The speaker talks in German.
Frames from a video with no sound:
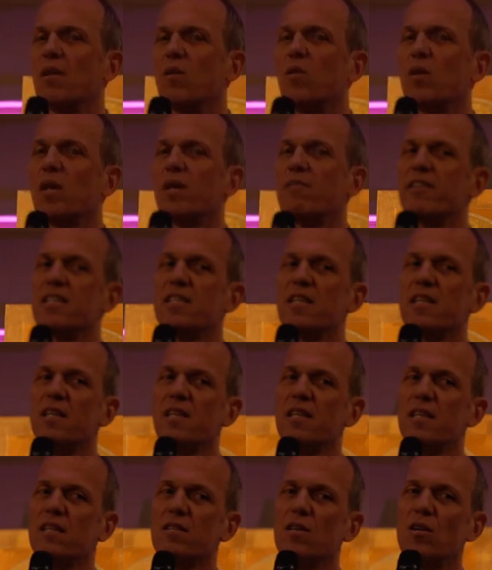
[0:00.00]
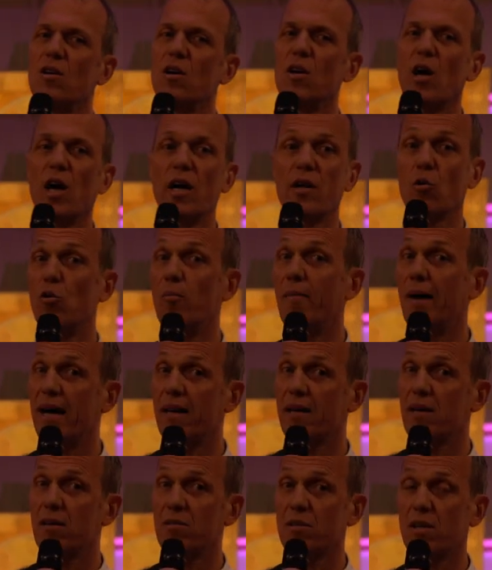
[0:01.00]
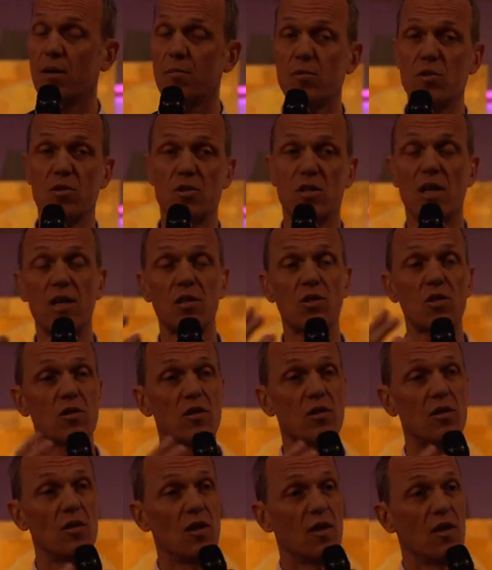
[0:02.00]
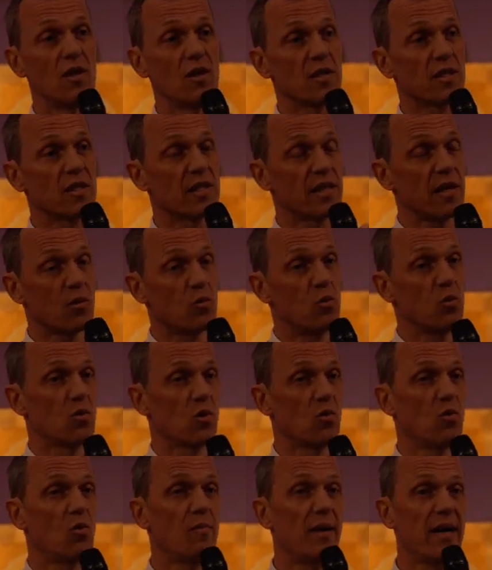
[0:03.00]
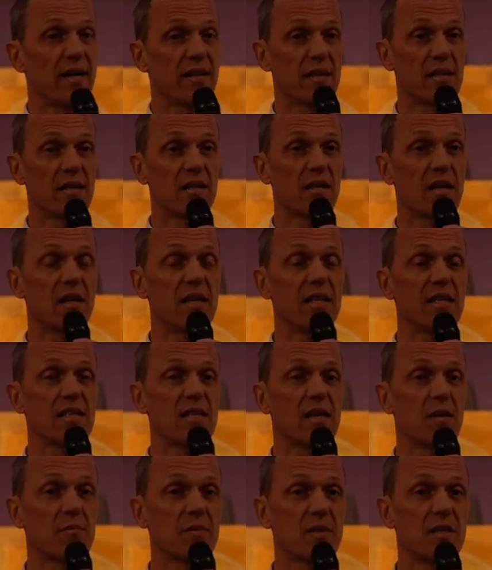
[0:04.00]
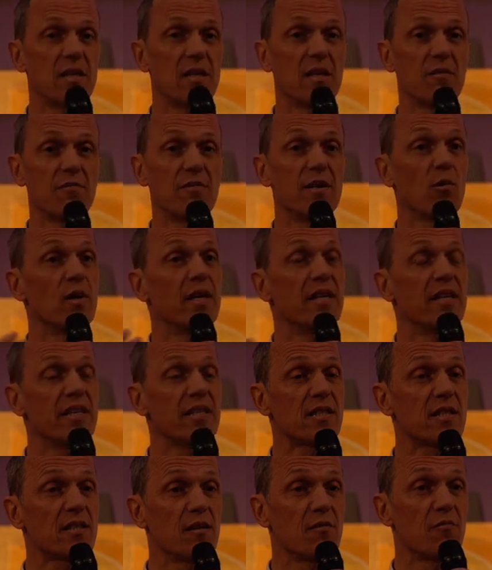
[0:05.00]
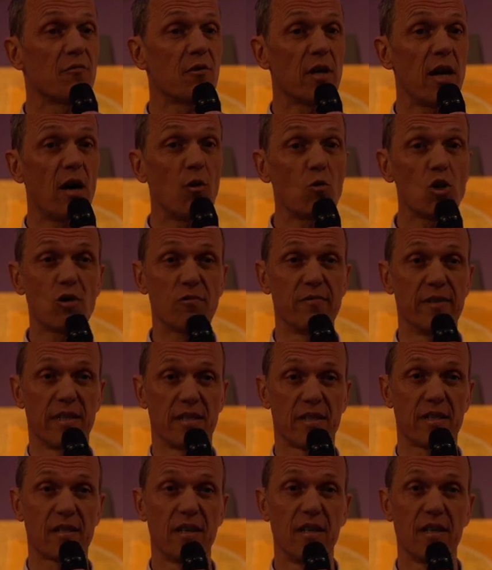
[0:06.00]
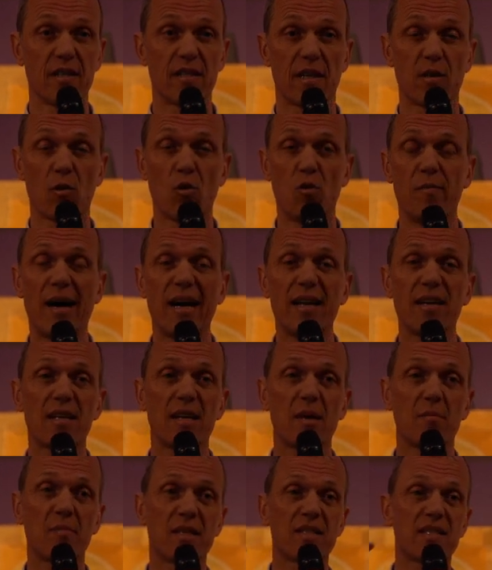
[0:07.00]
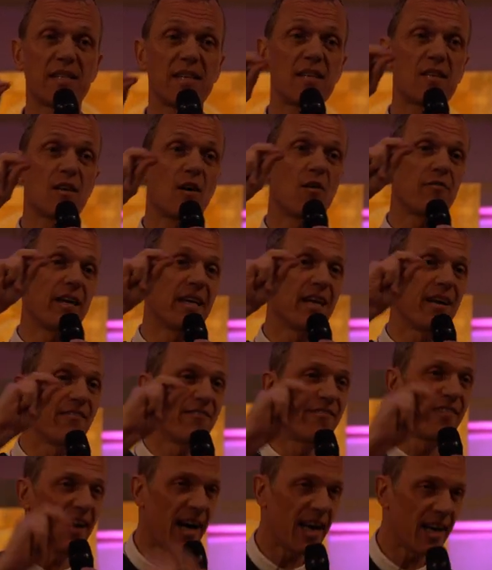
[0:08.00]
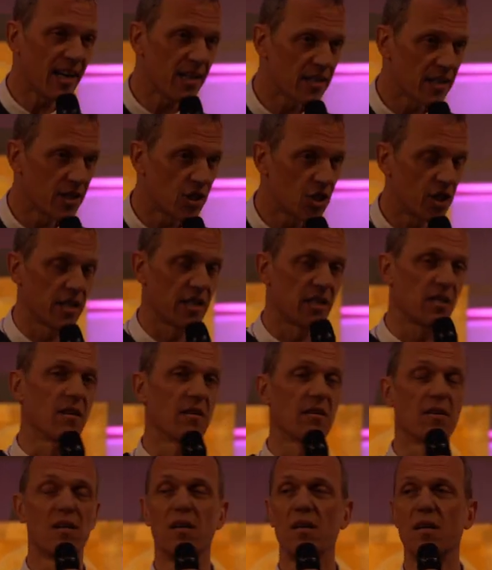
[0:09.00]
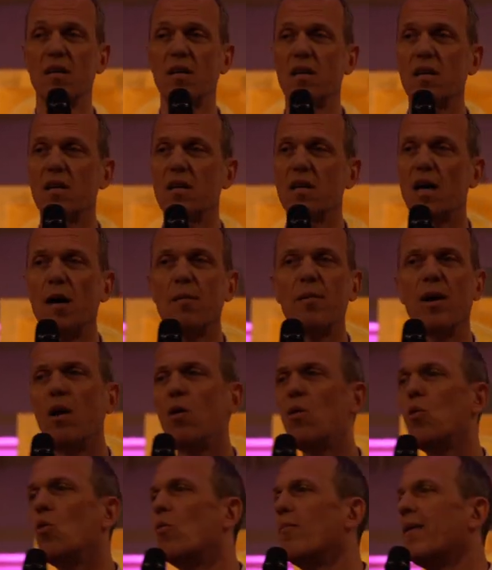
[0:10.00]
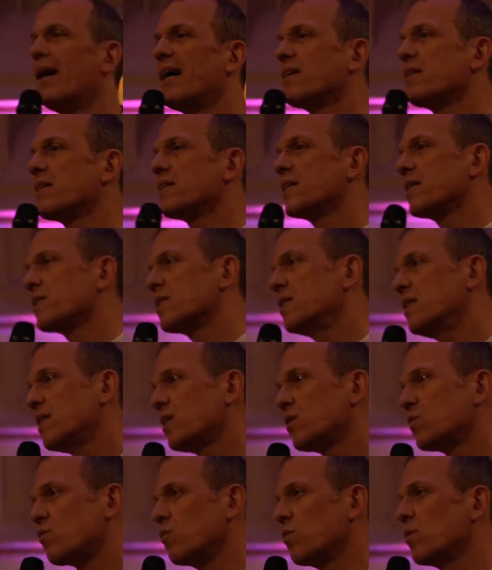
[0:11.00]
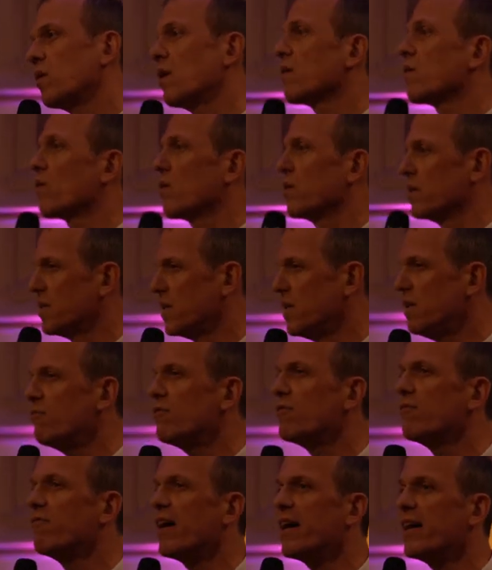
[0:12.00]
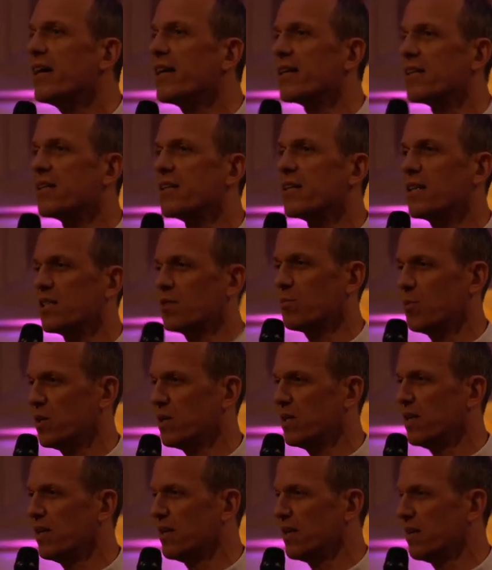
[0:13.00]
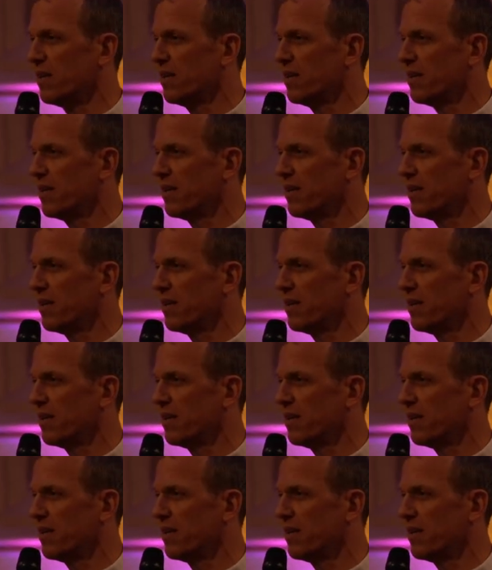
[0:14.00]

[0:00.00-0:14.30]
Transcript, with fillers: Oder wenn sie nicht ein Roman, ich habe jetzt der letzte sehr gute Roman, den ich gelesen habe, Die Violinistin von Auschwitz, das ist ein Roman, der basiert auf einer wahren Geschichte. Aber auch Romane, die das nicht tun, können tiefe Wahrheiten transportieren.